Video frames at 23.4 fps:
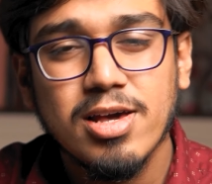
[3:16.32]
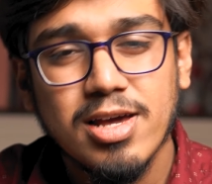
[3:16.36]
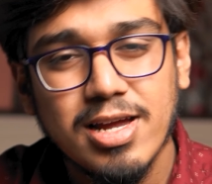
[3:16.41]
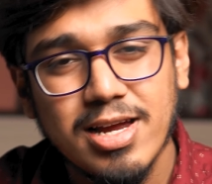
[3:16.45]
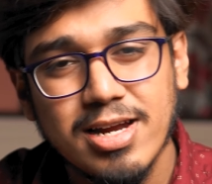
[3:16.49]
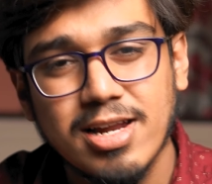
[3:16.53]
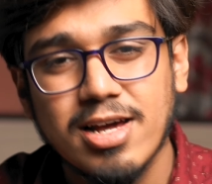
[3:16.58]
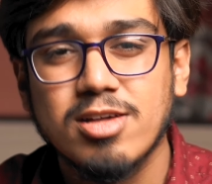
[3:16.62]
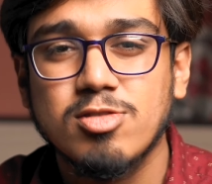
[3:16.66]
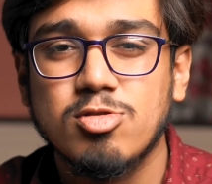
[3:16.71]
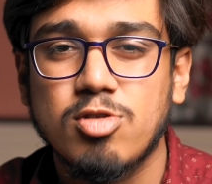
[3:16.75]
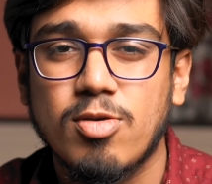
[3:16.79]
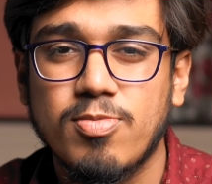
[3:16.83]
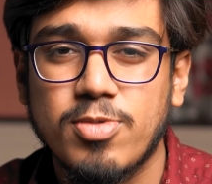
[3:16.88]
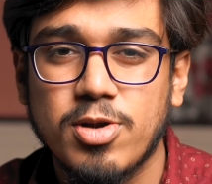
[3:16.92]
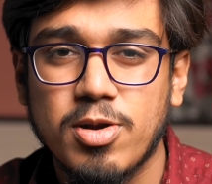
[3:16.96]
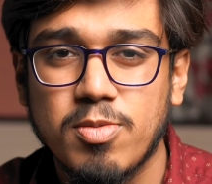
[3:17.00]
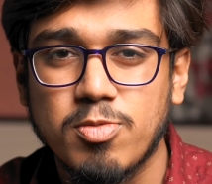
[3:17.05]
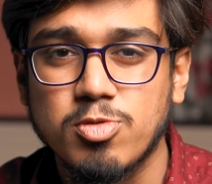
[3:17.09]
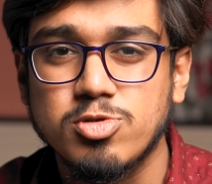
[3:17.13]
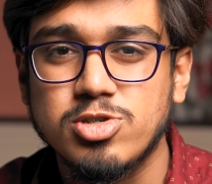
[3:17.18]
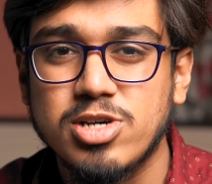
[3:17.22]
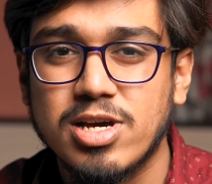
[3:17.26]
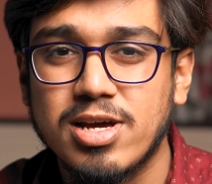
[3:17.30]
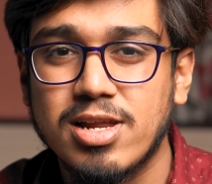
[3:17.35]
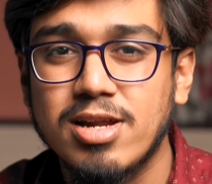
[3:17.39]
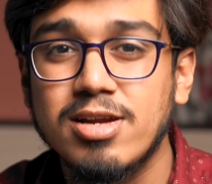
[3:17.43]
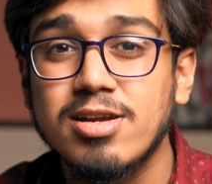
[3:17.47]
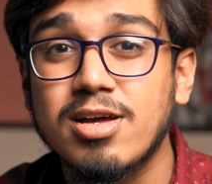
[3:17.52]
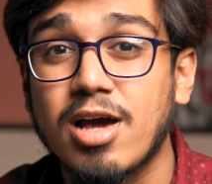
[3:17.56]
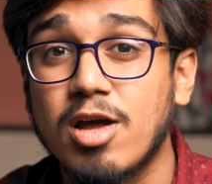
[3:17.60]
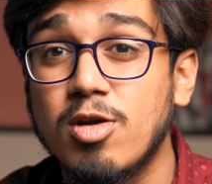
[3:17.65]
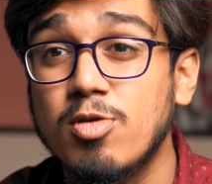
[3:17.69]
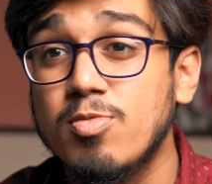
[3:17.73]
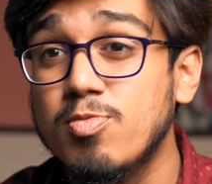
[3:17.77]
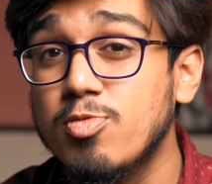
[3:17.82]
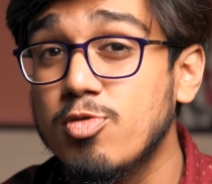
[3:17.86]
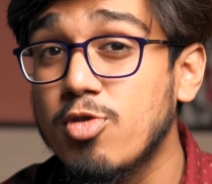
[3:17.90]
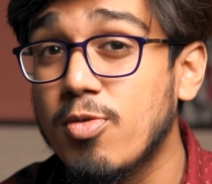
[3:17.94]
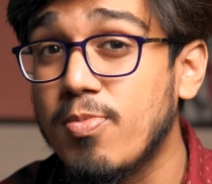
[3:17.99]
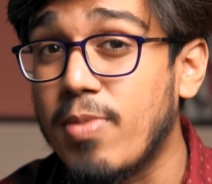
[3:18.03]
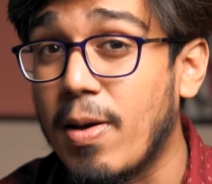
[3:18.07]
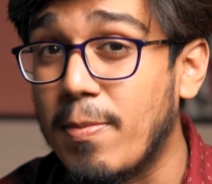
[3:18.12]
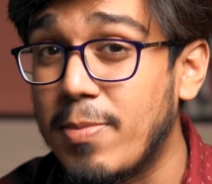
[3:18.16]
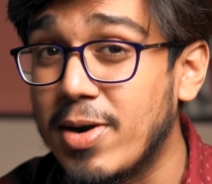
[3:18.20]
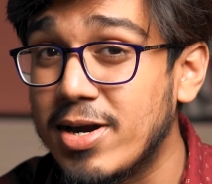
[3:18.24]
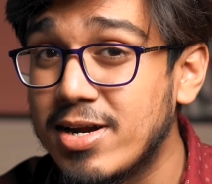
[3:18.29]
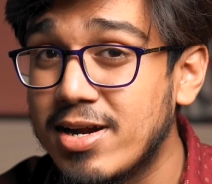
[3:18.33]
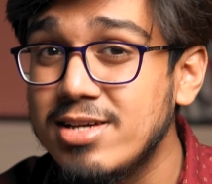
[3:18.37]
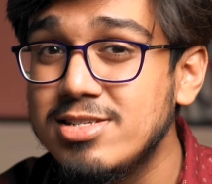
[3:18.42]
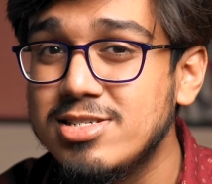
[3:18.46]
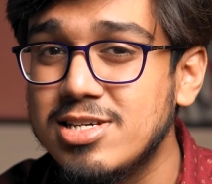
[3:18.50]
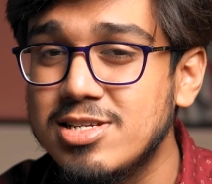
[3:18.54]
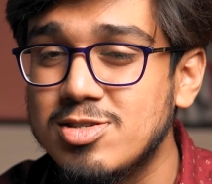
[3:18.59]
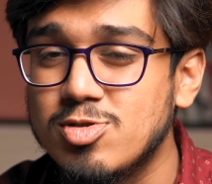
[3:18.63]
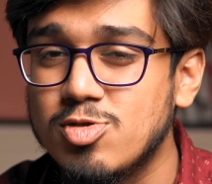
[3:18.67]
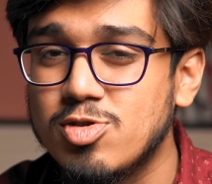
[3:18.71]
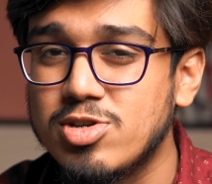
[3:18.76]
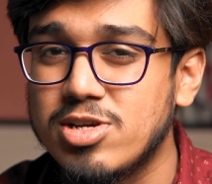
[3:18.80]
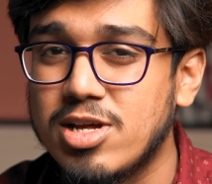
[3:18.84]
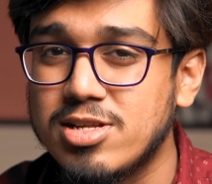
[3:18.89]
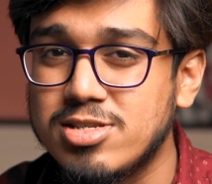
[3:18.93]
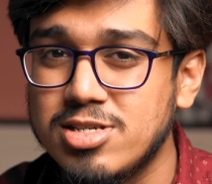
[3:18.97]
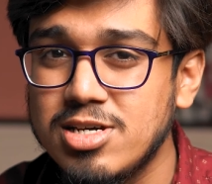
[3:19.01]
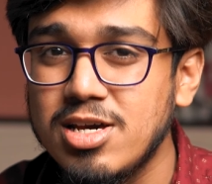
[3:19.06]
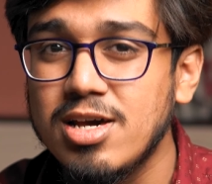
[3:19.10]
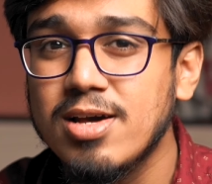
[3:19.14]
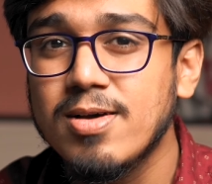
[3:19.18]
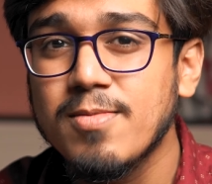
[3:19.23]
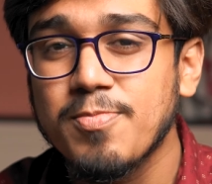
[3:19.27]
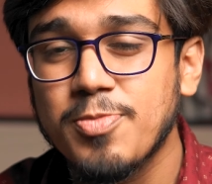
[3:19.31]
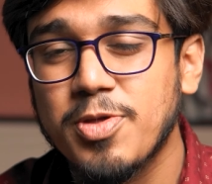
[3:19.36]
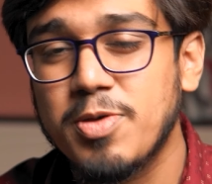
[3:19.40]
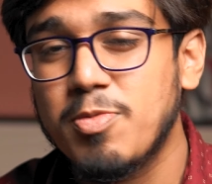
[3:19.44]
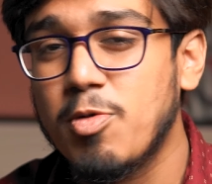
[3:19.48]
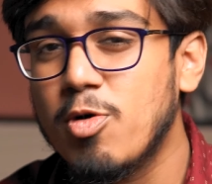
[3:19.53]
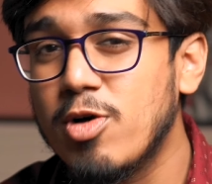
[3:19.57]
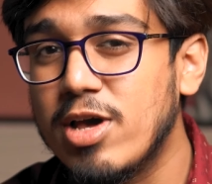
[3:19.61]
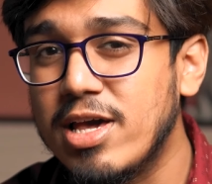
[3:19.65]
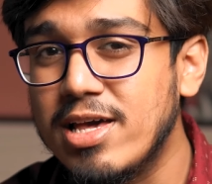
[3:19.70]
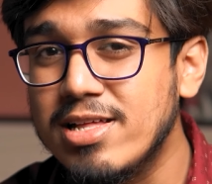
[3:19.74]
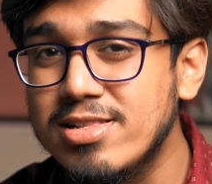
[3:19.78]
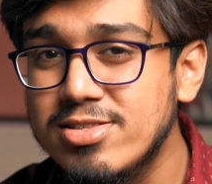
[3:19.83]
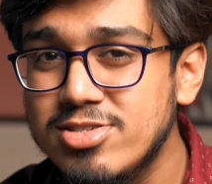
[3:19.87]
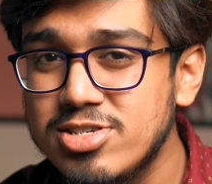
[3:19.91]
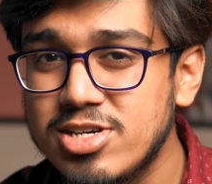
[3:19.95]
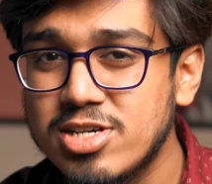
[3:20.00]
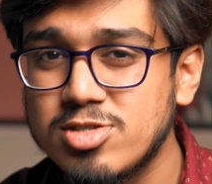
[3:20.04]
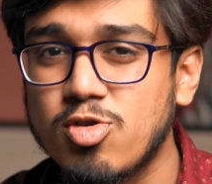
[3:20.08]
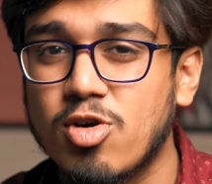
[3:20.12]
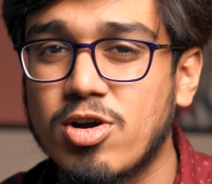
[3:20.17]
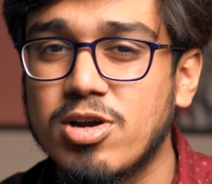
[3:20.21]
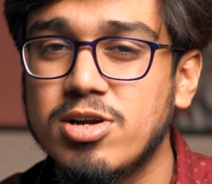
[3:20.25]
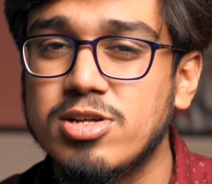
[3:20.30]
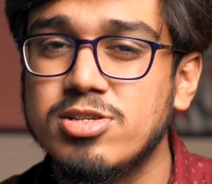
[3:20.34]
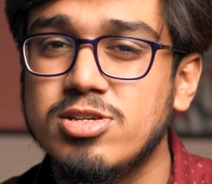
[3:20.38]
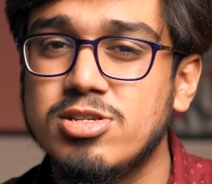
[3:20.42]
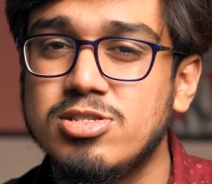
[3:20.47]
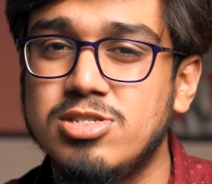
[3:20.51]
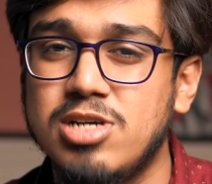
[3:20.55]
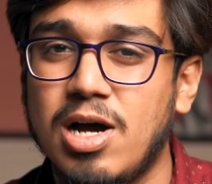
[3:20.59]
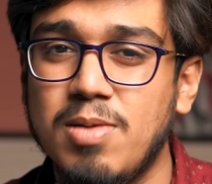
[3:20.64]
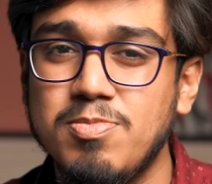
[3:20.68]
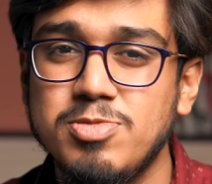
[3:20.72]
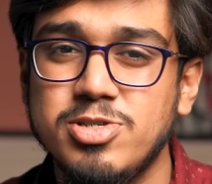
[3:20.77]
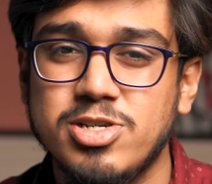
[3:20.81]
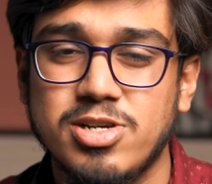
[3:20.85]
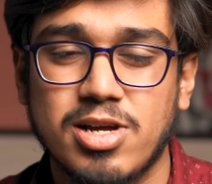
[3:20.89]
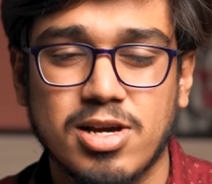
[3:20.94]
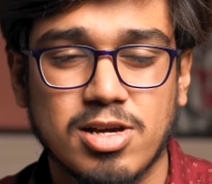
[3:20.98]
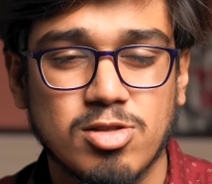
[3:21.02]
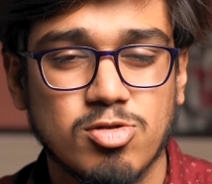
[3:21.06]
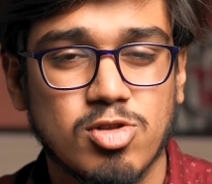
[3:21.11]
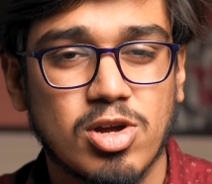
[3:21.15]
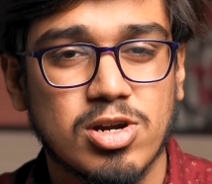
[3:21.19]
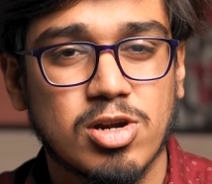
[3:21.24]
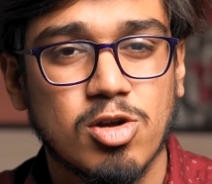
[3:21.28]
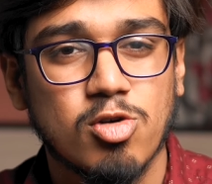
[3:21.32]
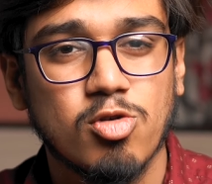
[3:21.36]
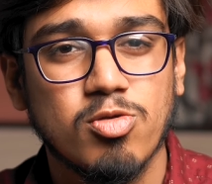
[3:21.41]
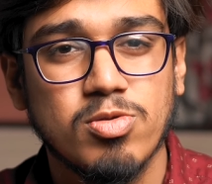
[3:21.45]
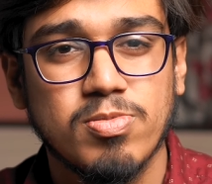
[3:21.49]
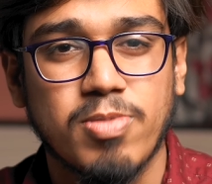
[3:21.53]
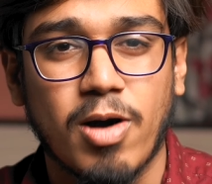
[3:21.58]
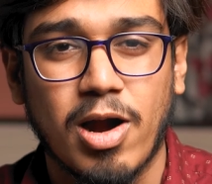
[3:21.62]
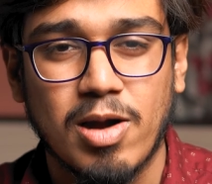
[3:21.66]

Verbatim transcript: এটা কিন্তু আপনারা বুঝে গেলেন কারণ পুরো ব্যাপারটাই চেঞ্জ হয়ে যাচ্ছে এবং এলজিএ সকেটে যে জাম সেটা কিন্তু একটা খুবই